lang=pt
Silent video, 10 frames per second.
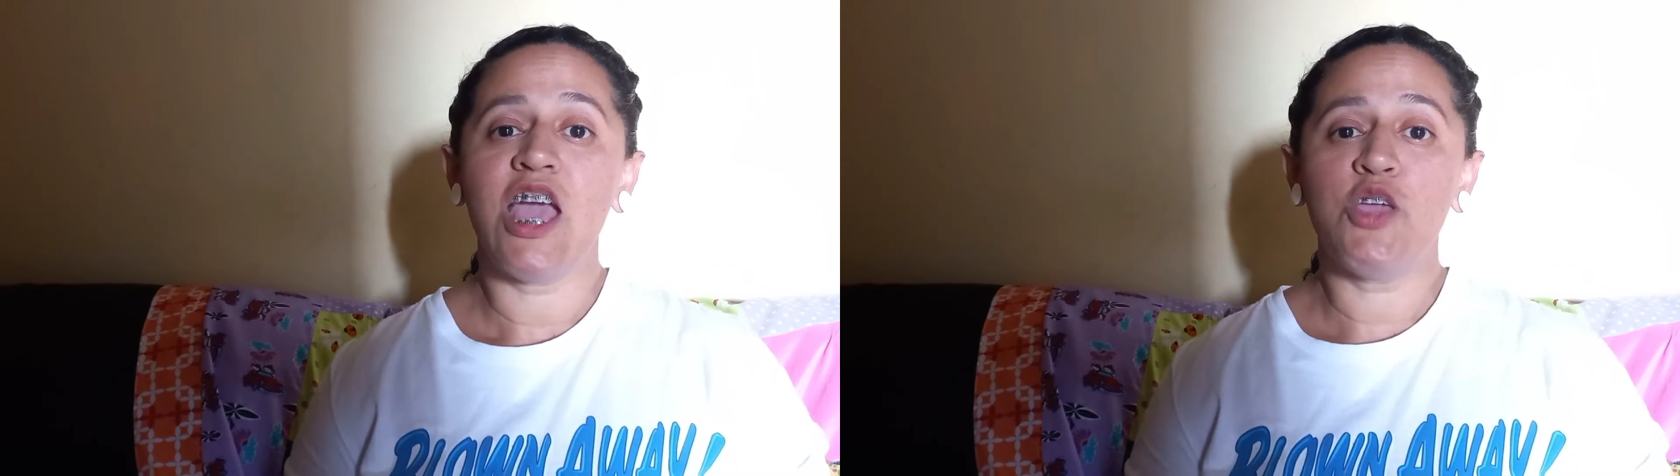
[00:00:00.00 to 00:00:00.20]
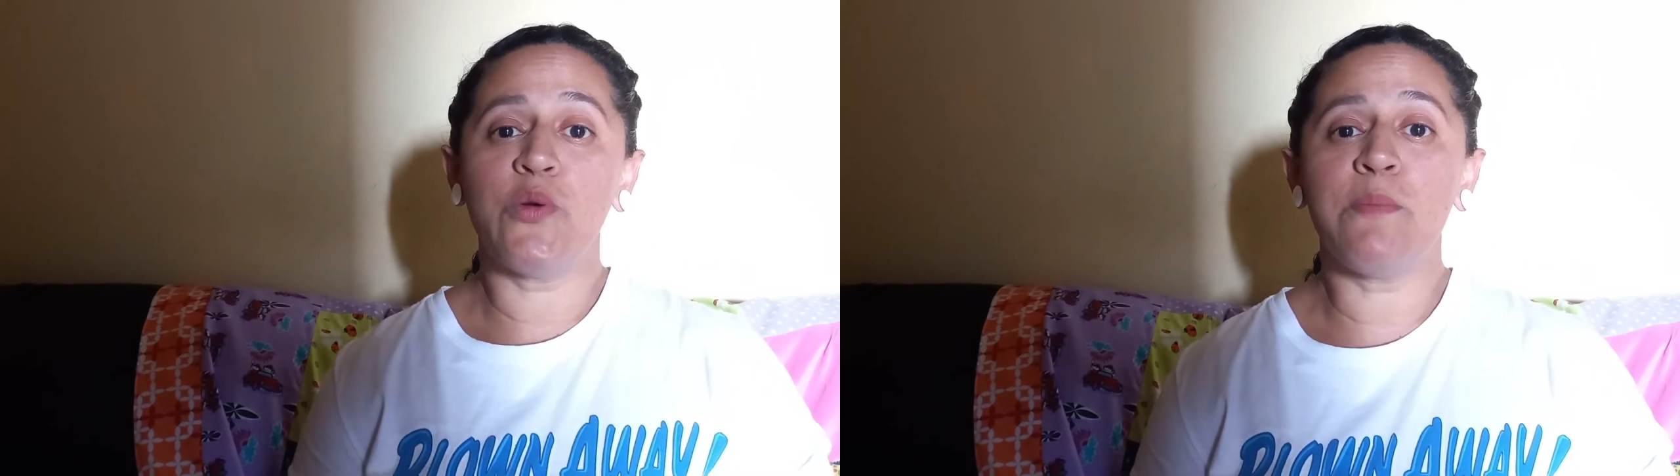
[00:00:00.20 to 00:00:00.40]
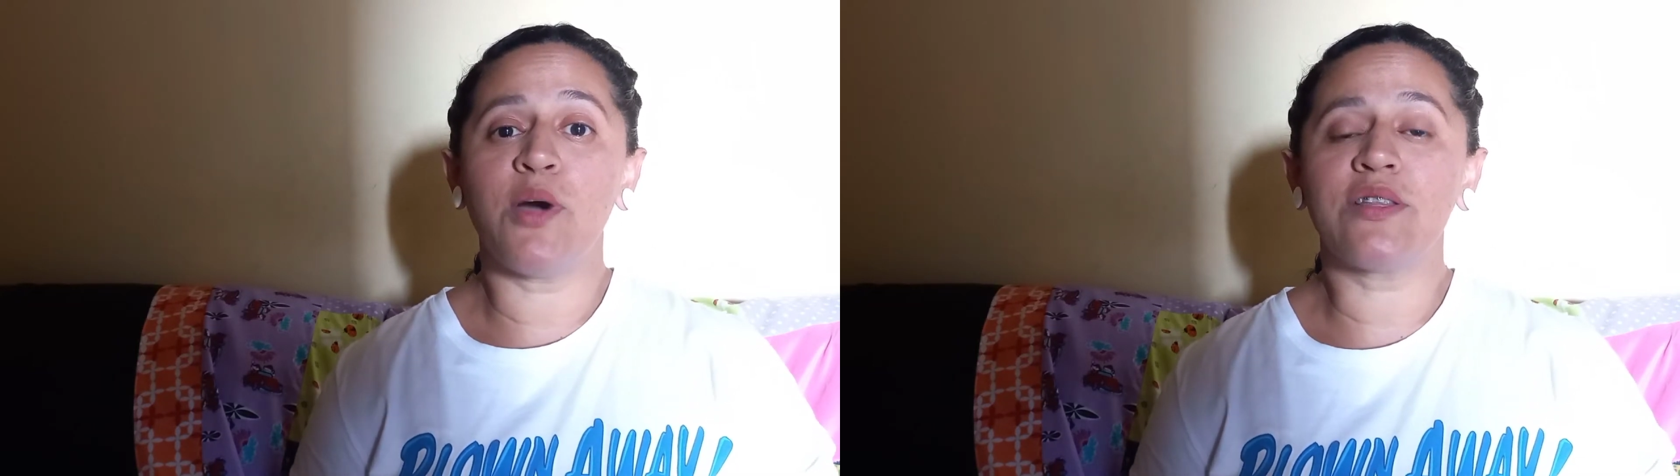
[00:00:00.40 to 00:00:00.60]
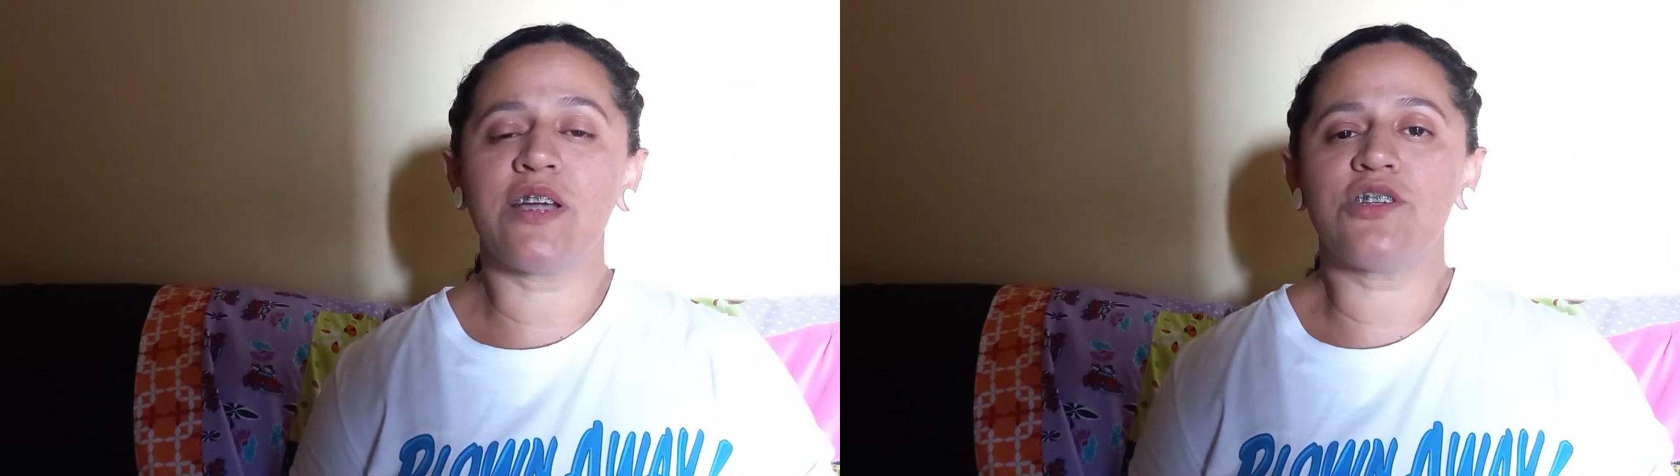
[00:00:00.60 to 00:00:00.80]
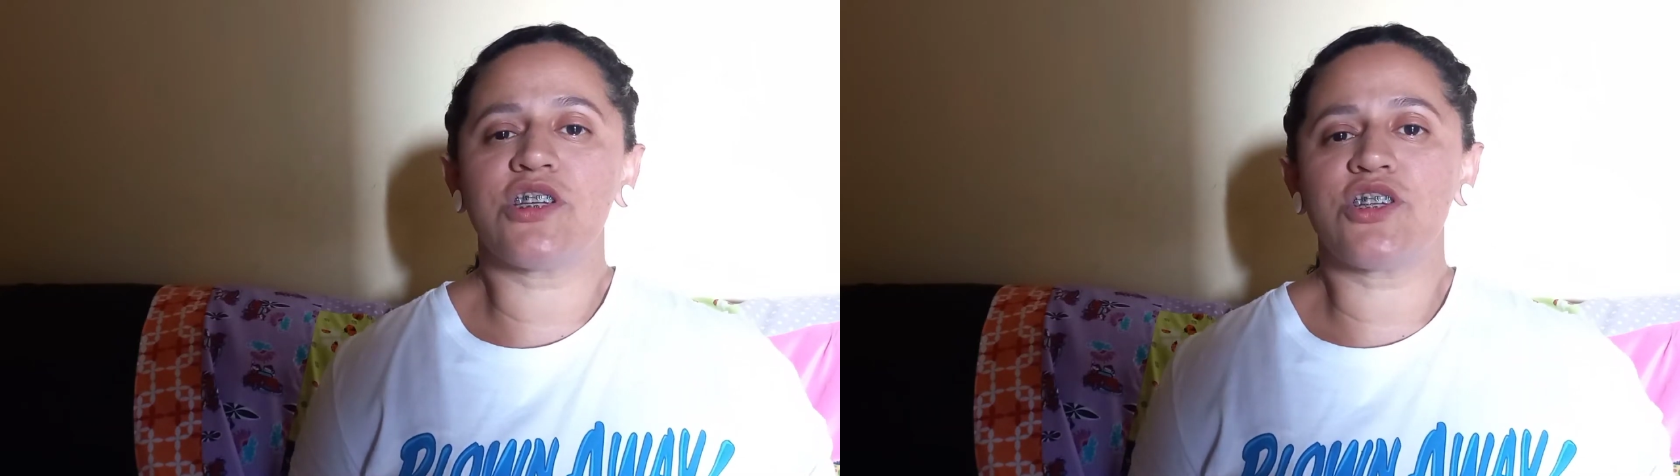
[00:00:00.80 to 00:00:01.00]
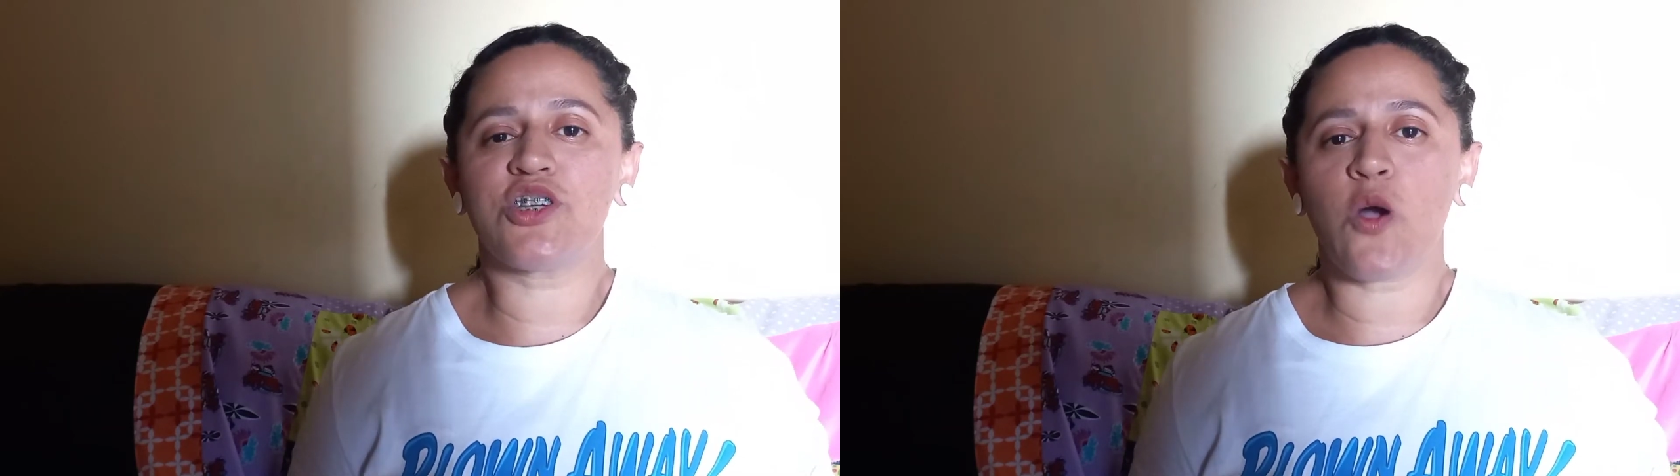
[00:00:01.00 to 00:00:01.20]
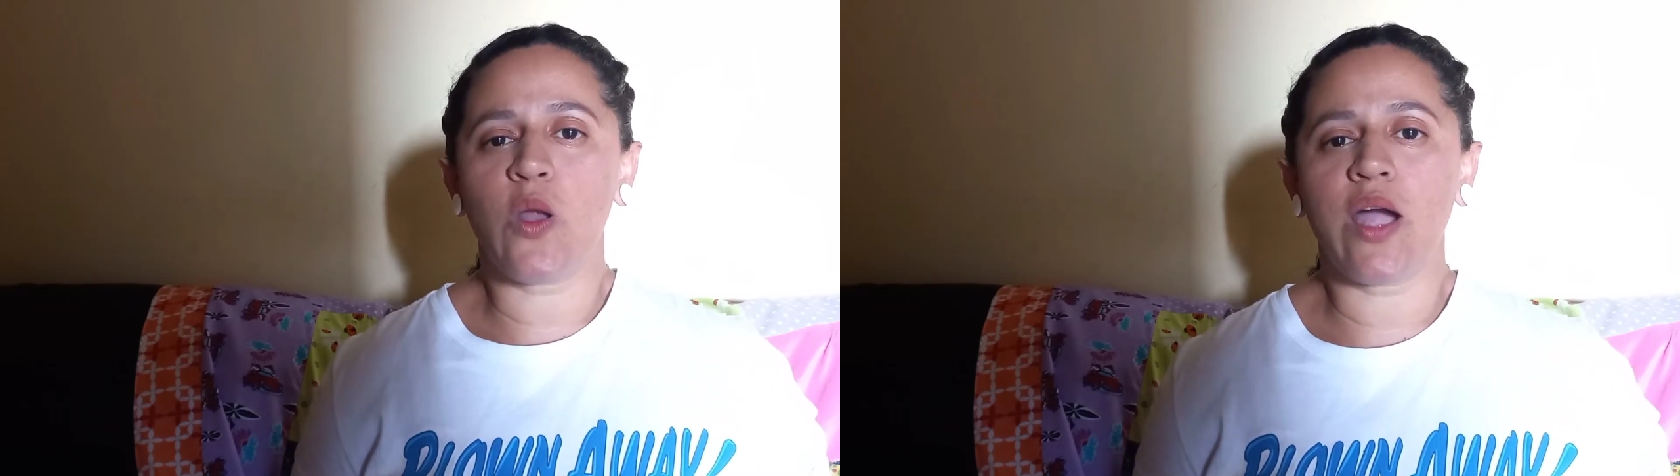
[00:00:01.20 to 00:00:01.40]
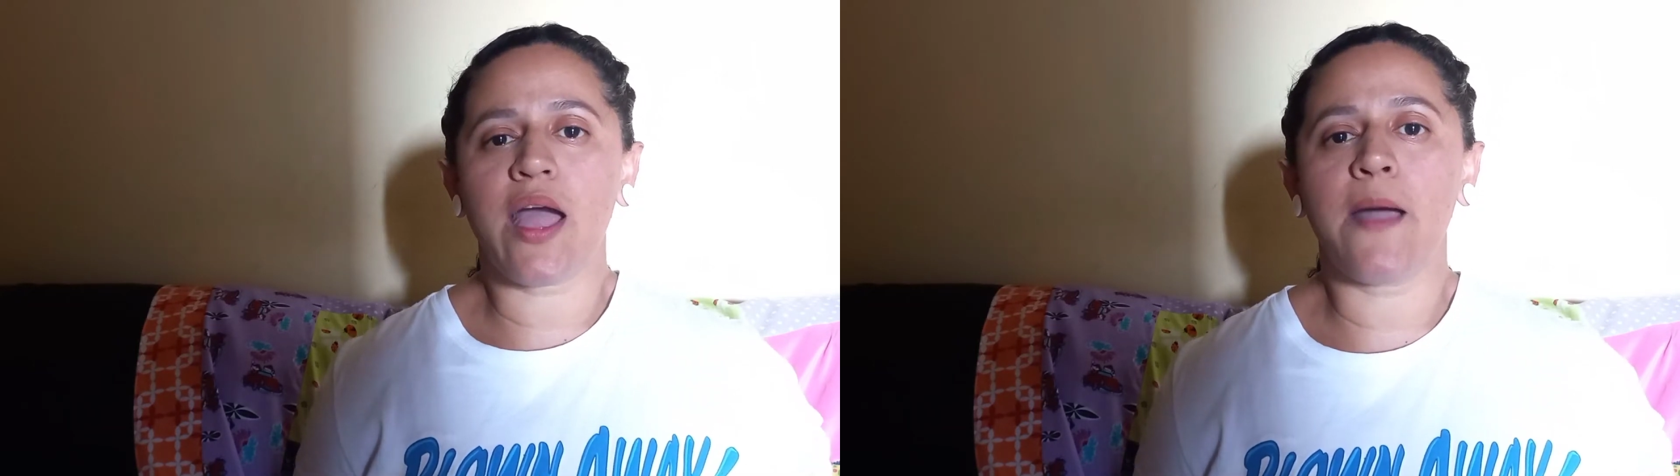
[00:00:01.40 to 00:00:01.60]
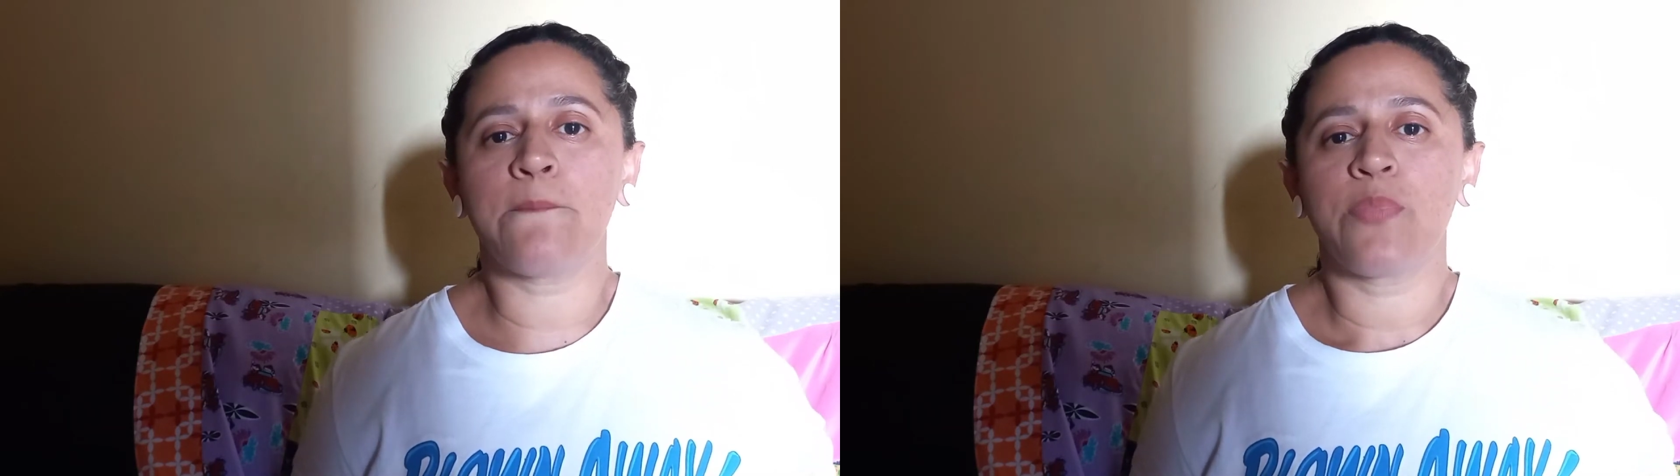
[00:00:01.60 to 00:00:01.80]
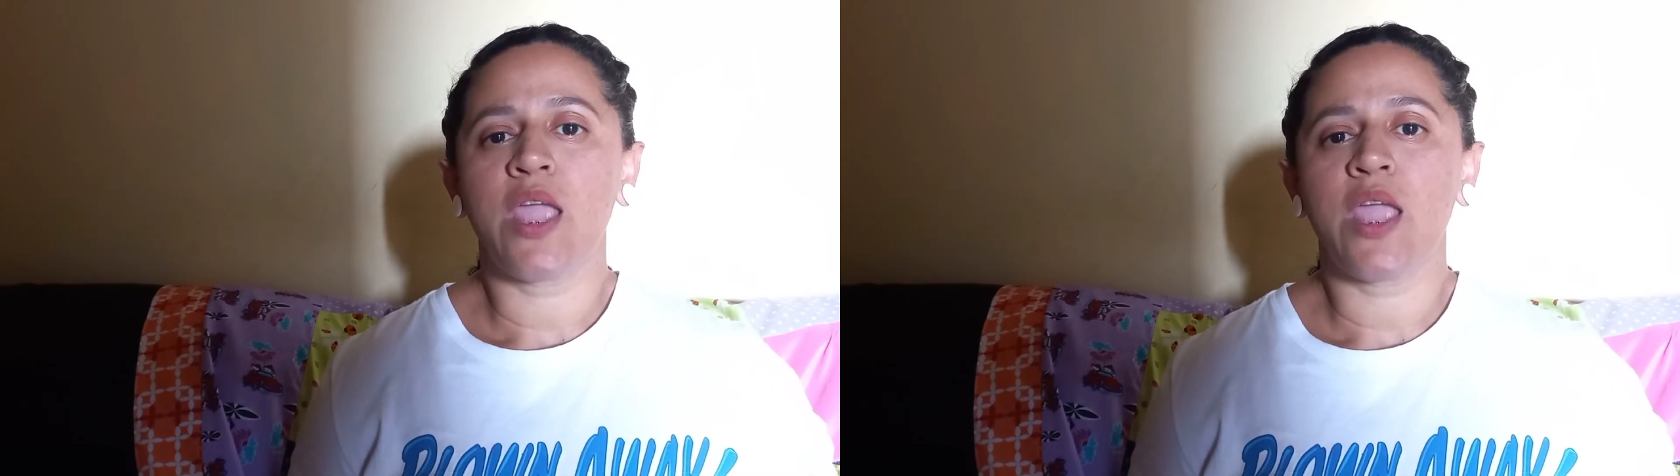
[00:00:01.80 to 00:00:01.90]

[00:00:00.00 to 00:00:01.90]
E o importante é a gente colocar